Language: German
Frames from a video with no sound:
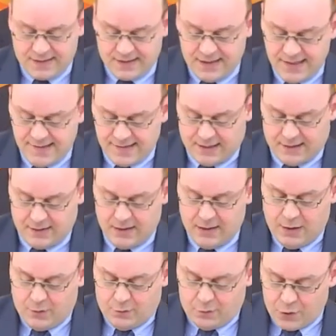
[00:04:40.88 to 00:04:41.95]
Gnieser,
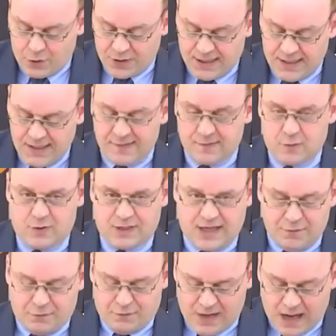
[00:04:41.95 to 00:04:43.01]
führte hierzu
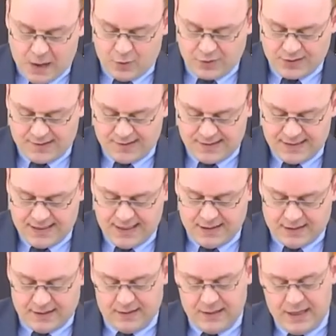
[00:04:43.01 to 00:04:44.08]
treffend aus, ich
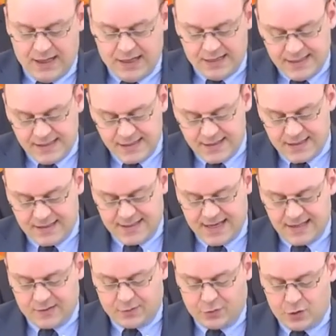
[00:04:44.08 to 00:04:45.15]
zitiere, dieses
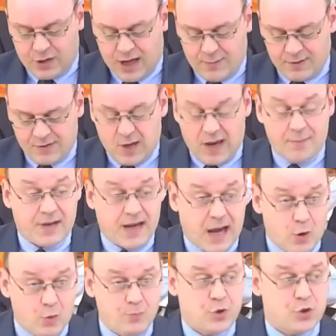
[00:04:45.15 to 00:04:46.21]
Gesetz führt aber zu einem
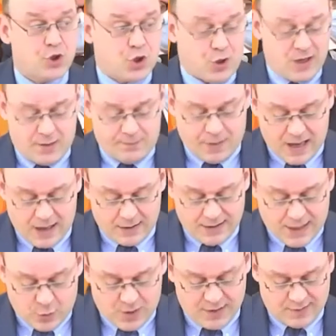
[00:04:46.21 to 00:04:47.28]
kaum noch steuerbaren
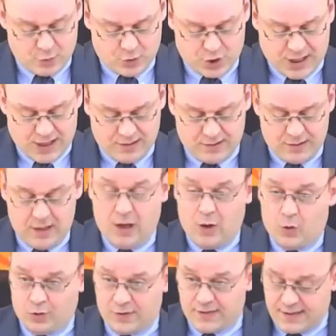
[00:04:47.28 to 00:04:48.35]
Dauerzustand.
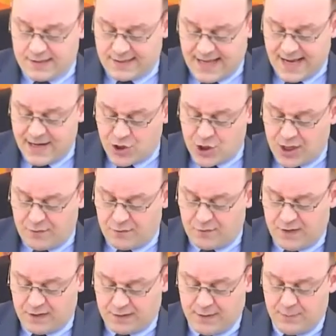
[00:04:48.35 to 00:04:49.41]
Unsere Gesellschaft
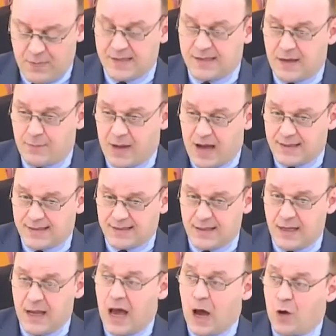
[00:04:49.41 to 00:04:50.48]
wird gewissermaßen
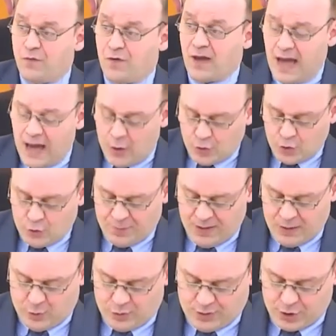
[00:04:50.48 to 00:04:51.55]
auf
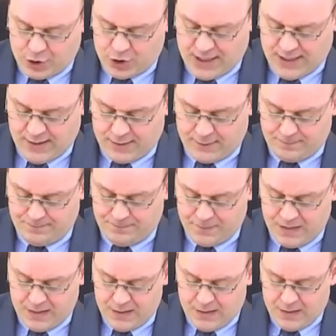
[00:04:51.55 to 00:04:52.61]
Autopilot gestellt.
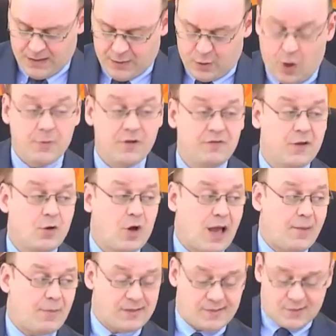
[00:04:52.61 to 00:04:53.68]
Kommen wir noch
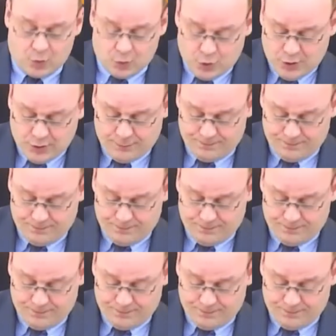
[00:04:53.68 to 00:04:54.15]
einmal zurück